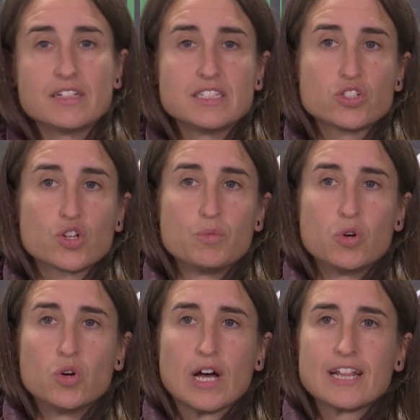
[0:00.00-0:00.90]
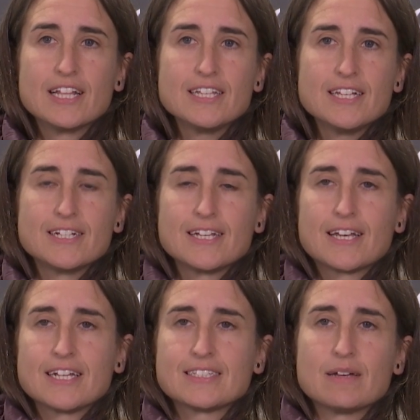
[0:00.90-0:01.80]
Betis como Atleti
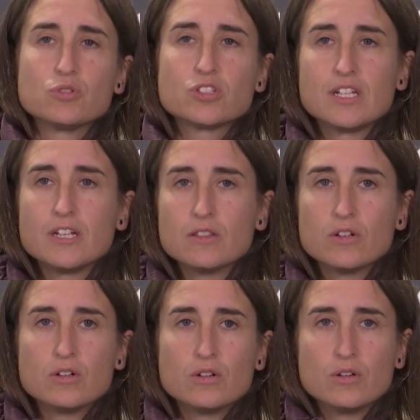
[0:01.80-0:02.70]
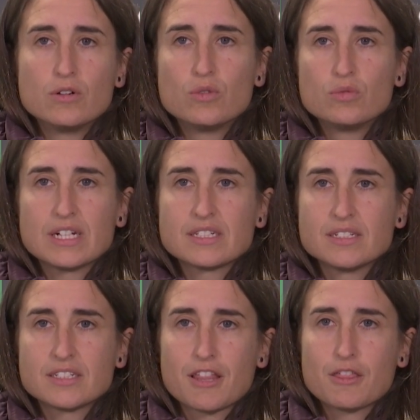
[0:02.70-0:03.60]
eh, estamos teniendo unas
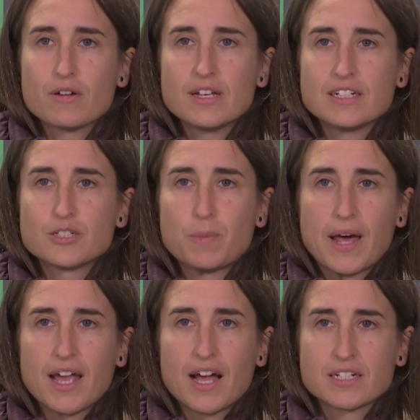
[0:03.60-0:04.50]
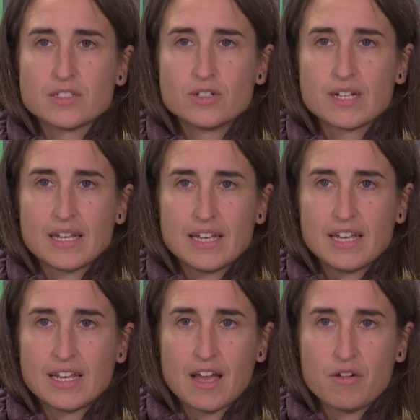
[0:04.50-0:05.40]
sensaciones parejas, ¿no?
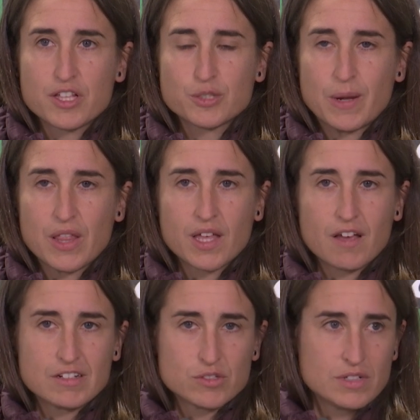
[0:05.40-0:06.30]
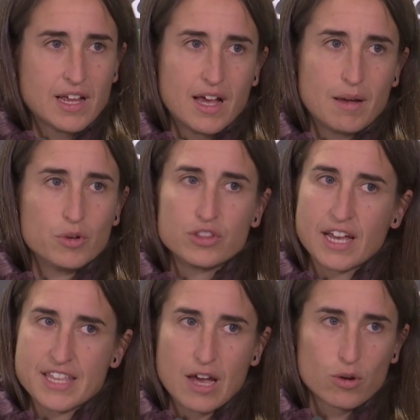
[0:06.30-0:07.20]
Que, a veces parece que vas en una
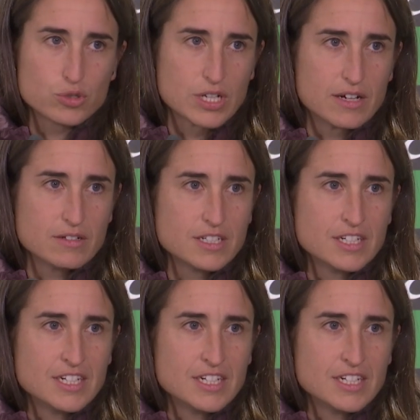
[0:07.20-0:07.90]
montaña rusa, ¿no?